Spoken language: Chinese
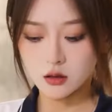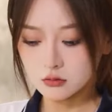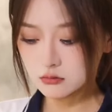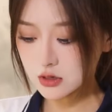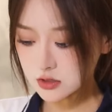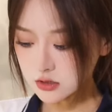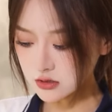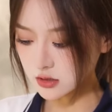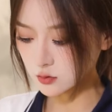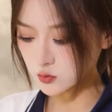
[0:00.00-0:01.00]
你看这
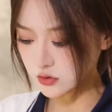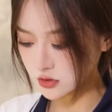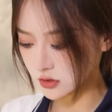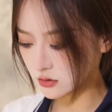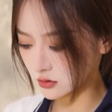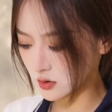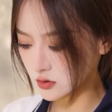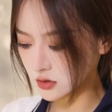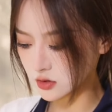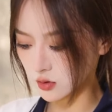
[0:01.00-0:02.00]
讲女性身体构
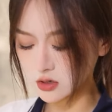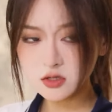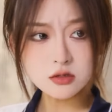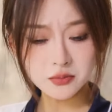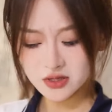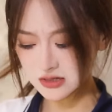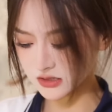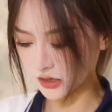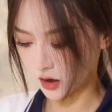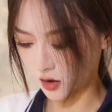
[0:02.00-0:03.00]
造这块是什么
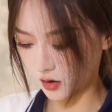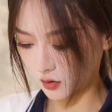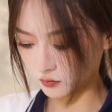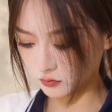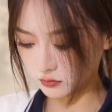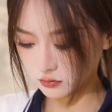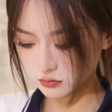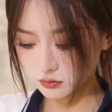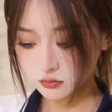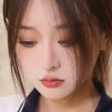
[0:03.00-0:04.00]
意思啊？
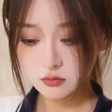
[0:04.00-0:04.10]
这个